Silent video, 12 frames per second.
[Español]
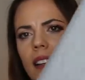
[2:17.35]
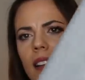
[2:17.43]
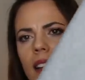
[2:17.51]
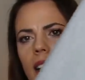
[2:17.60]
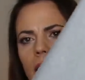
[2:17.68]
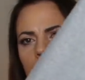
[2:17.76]

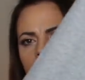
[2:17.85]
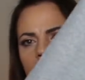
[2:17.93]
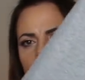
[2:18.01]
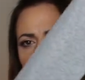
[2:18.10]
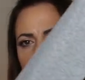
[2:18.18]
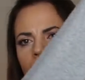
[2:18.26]
la
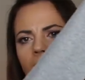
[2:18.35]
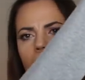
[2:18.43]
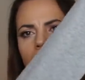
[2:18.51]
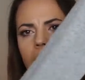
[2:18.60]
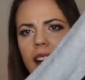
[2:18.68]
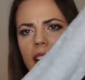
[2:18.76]
manguita
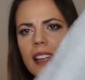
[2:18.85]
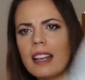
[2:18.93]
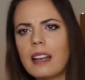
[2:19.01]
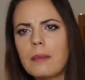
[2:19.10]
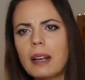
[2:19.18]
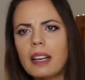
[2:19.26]
es eh, gris,
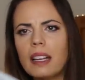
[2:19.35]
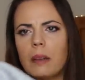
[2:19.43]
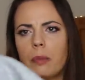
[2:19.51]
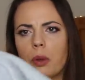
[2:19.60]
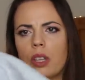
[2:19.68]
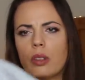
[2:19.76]
la el
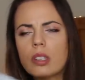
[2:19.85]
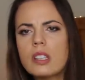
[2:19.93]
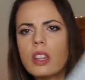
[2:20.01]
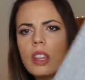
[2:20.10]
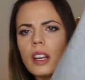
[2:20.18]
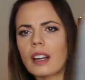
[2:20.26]
puñito
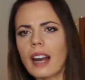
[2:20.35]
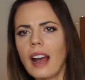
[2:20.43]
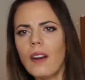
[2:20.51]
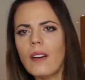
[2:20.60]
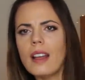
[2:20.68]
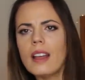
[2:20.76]
así cerrado,
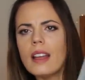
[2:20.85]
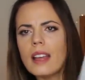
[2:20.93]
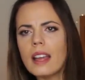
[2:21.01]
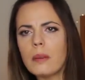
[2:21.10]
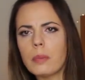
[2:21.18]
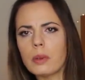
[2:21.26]

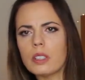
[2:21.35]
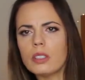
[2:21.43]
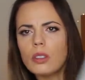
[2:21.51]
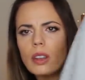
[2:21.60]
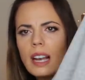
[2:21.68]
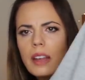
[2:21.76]
el
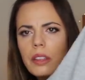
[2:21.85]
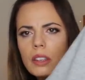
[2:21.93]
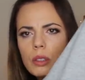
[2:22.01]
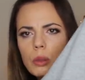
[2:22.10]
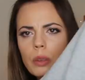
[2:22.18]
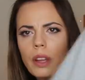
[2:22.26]
puñito de la
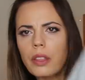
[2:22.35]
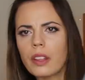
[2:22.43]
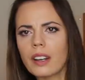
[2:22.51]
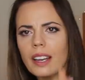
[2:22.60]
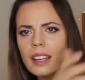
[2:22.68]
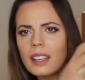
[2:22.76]
cintura
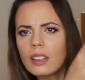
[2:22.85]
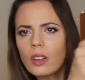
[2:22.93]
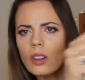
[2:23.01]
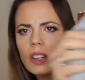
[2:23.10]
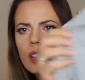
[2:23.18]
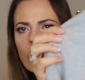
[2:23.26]
cerradito
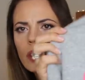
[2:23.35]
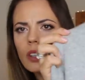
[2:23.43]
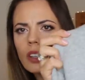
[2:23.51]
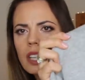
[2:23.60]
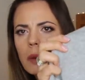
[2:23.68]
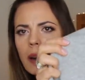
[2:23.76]
y lo
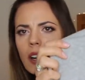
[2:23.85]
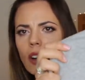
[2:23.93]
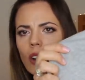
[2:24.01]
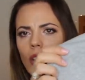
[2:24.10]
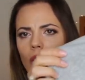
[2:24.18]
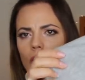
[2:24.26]
único que lleva en
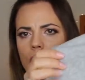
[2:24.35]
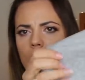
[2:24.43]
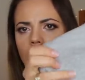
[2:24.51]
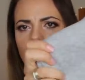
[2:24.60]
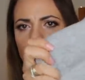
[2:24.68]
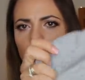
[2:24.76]
color rosa
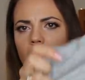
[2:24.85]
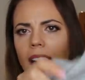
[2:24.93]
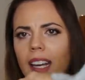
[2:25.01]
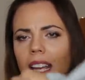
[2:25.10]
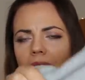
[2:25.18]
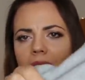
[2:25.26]
es toda
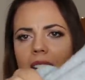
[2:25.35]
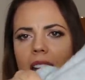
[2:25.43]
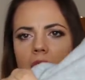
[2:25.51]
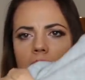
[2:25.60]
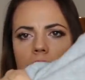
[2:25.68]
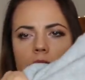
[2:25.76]
gris,
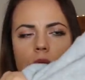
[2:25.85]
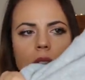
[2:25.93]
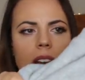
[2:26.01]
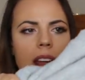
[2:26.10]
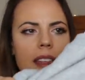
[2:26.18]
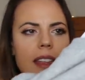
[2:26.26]
excepto
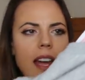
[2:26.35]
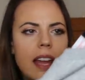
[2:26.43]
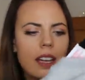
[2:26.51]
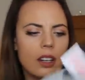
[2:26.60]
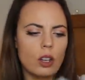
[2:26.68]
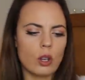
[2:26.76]
el Adidas
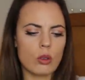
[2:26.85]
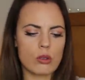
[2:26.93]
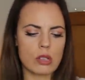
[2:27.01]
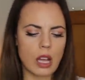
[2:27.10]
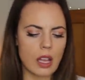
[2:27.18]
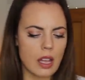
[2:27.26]
en
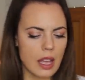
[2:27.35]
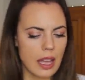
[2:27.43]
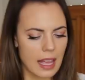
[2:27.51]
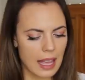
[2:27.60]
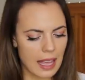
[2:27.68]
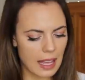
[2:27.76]
rosa.
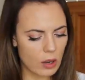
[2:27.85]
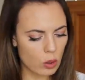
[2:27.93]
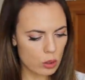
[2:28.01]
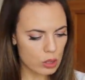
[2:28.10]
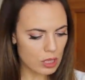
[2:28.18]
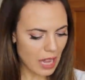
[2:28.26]
Eh,
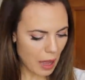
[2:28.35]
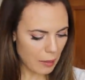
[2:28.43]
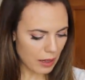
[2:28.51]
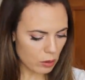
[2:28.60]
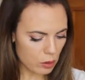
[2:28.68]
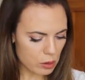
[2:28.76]

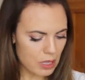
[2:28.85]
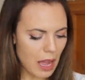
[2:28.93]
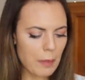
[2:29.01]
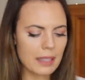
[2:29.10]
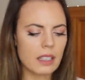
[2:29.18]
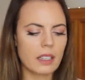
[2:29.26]
costaba,
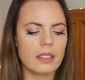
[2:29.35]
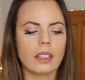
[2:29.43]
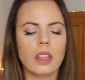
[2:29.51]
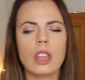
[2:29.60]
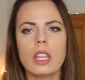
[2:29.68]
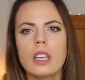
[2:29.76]
costaba
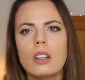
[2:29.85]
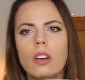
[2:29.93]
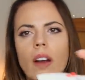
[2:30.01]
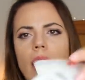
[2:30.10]
35